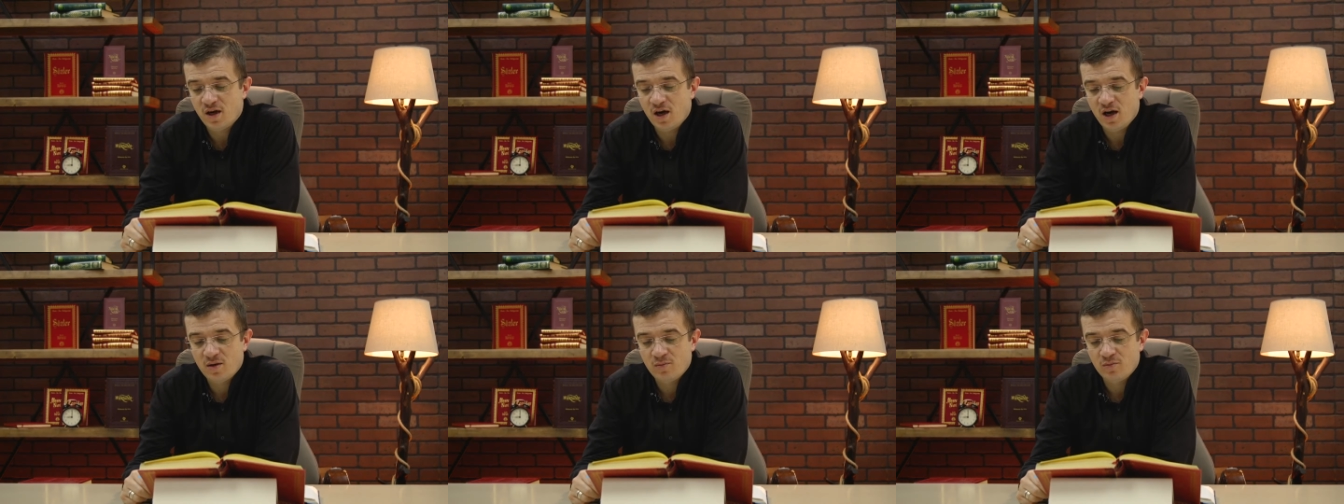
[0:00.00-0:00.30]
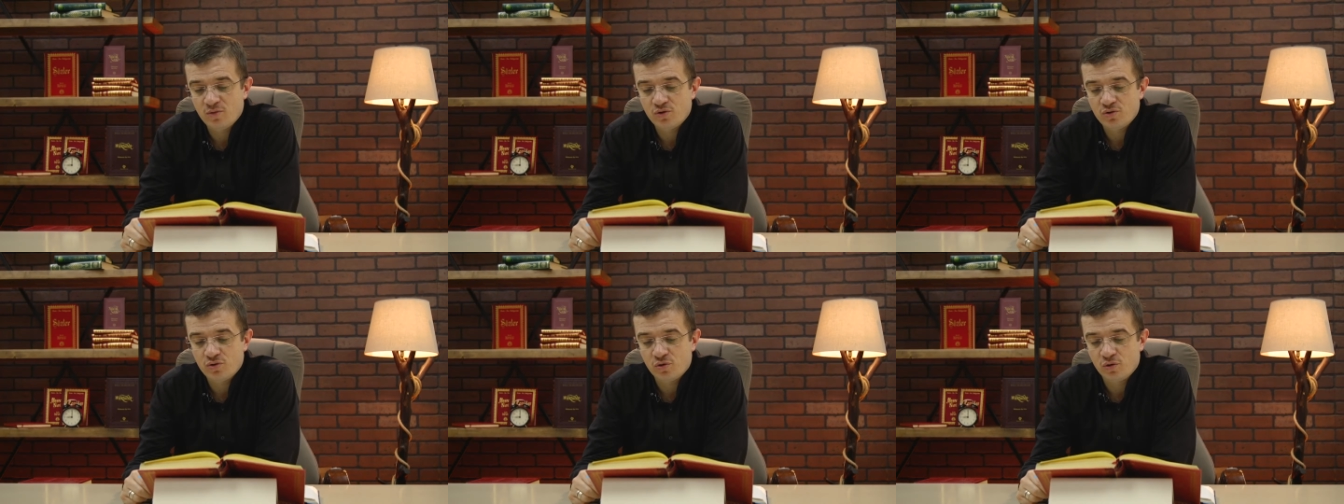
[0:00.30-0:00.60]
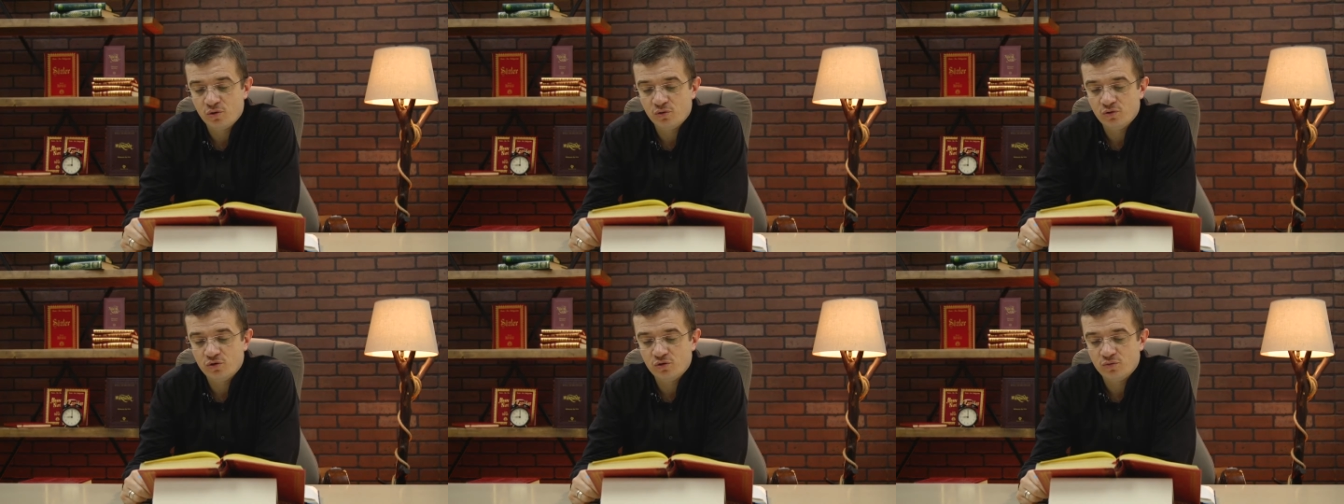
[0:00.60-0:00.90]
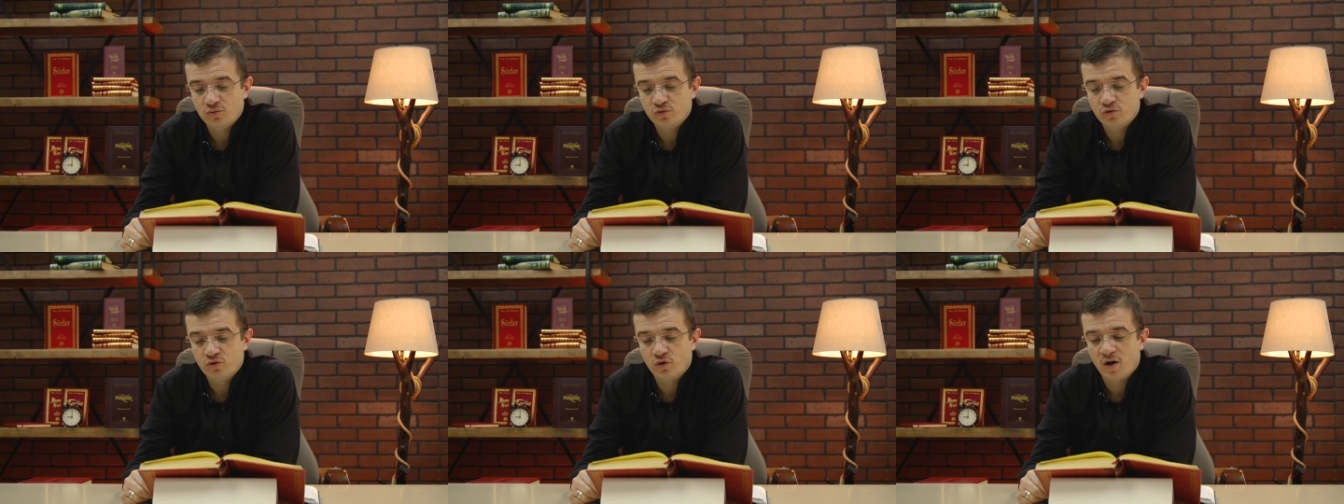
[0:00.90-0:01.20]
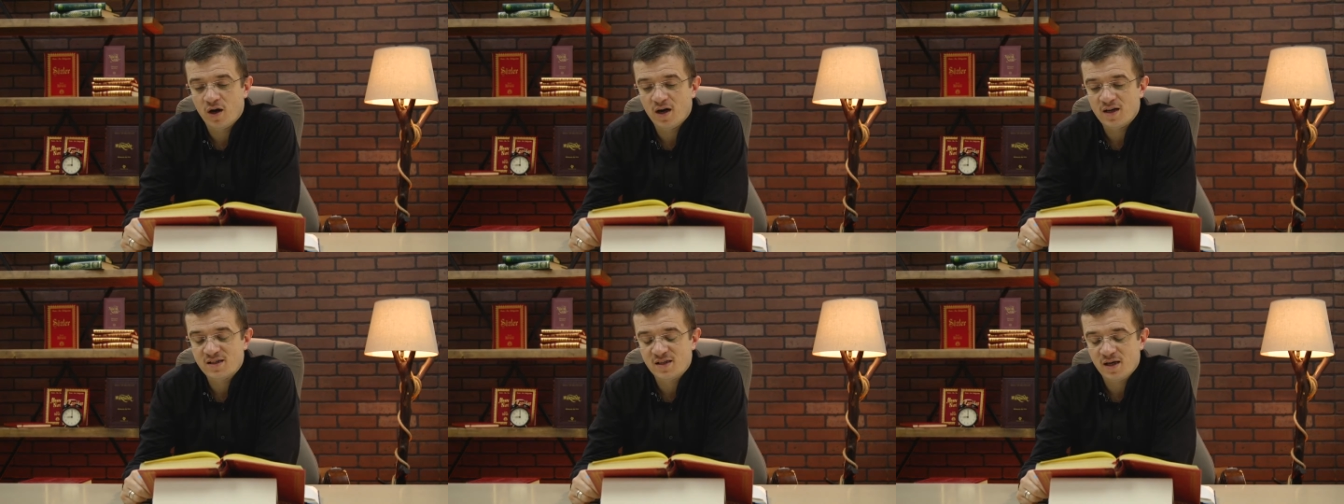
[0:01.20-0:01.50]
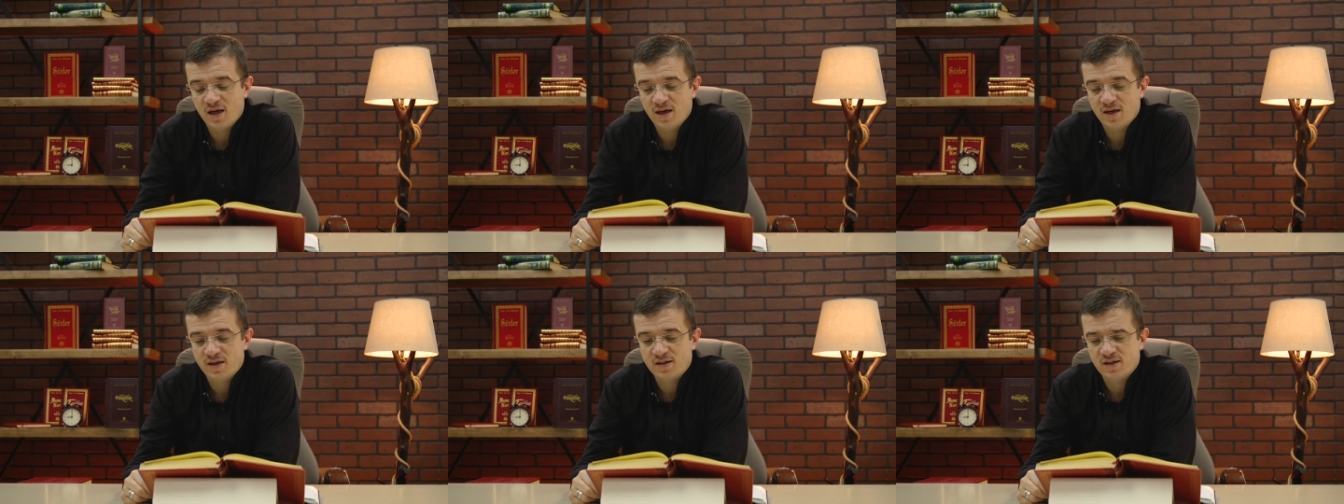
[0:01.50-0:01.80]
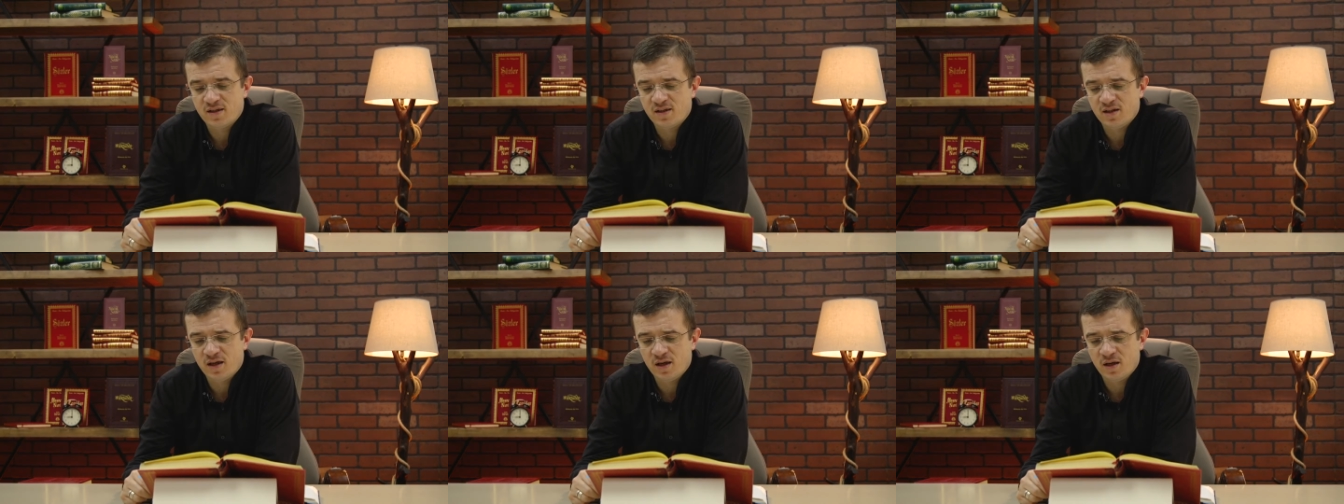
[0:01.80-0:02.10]
almış olduğum dua
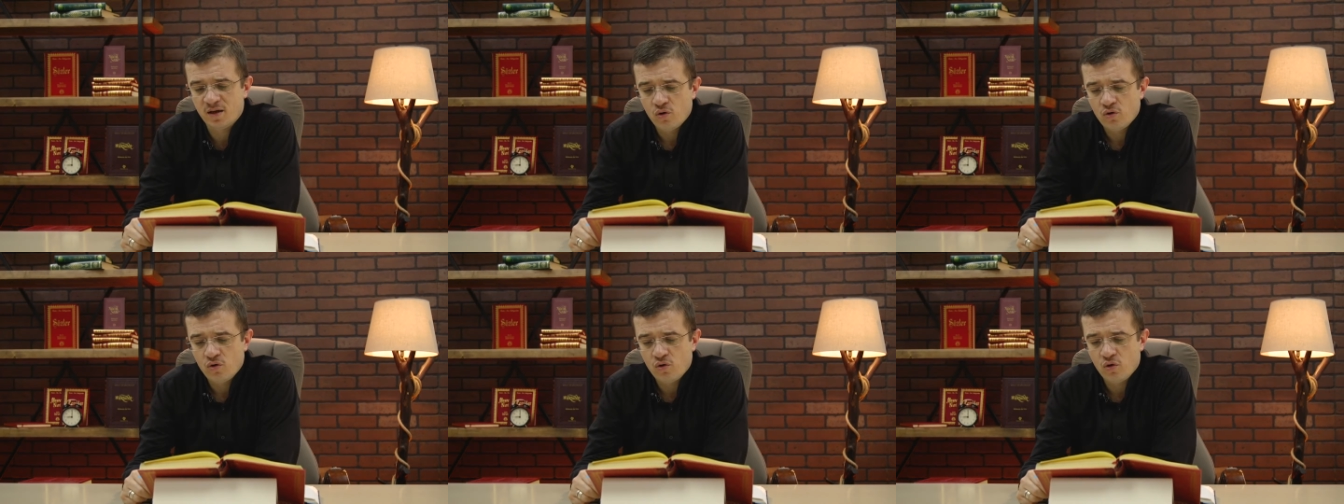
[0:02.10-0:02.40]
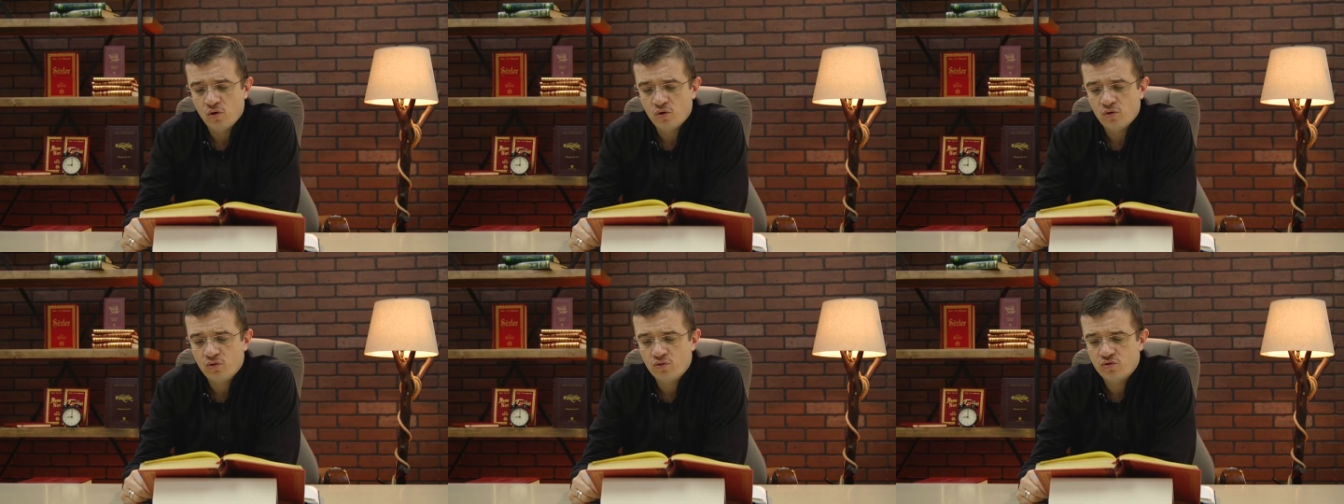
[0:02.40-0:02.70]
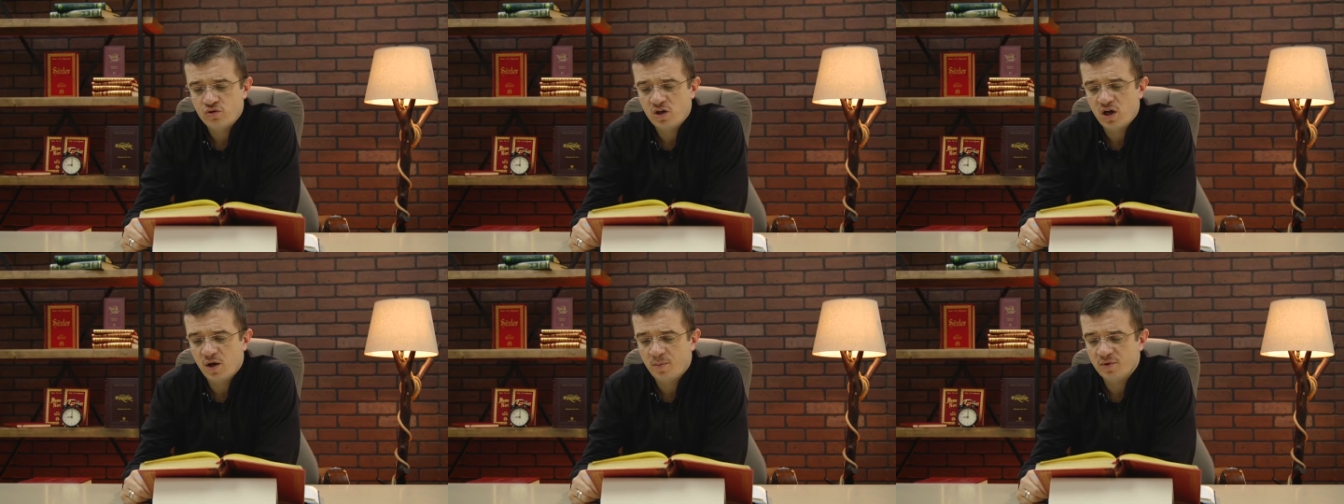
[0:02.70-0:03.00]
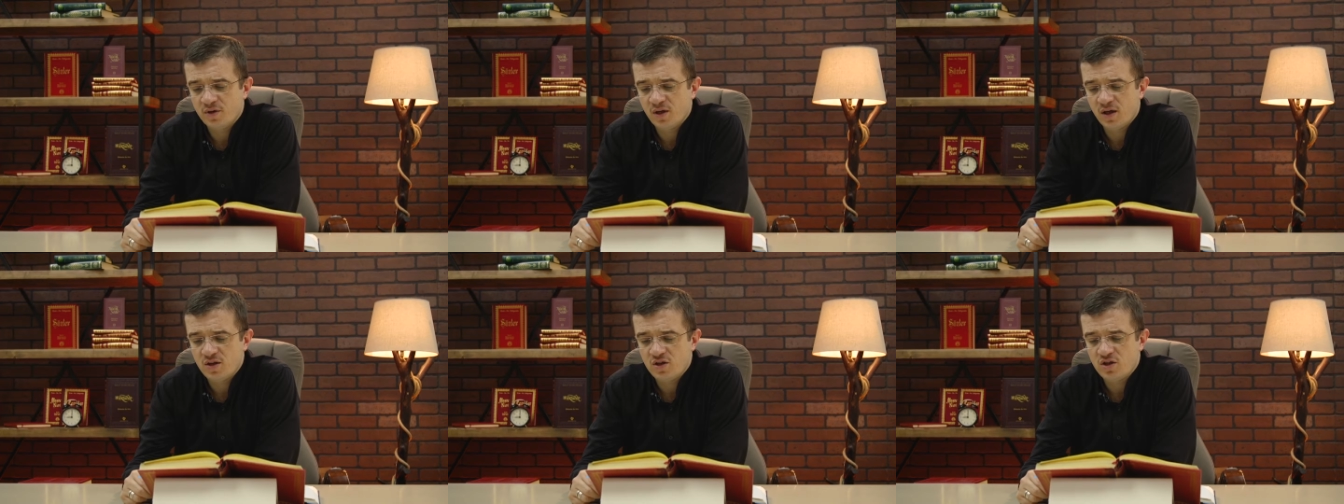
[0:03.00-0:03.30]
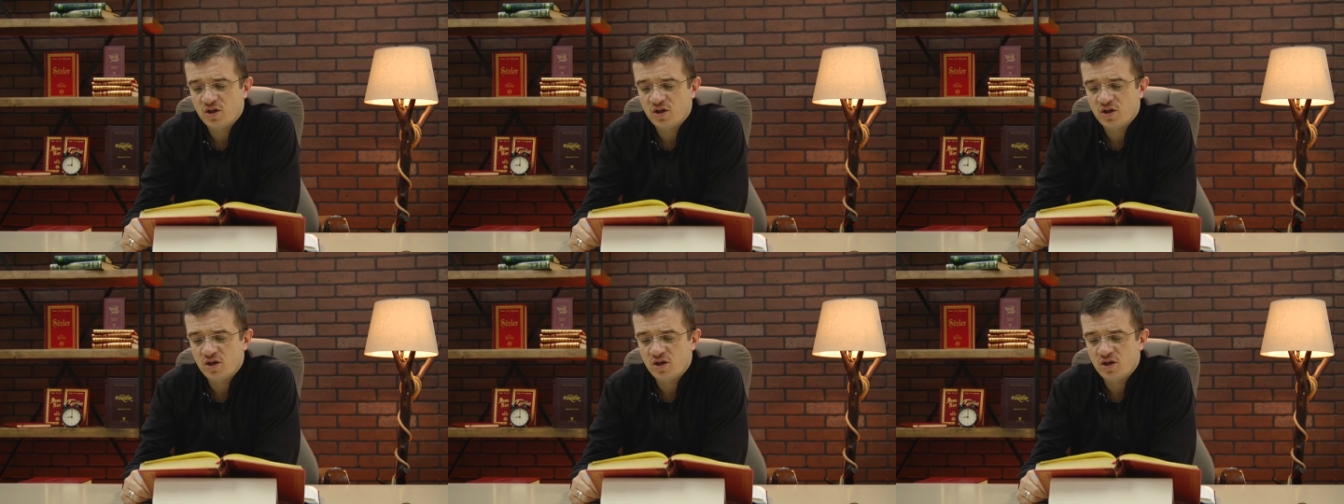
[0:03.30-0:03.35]
sayesinde o korkunç kapıdan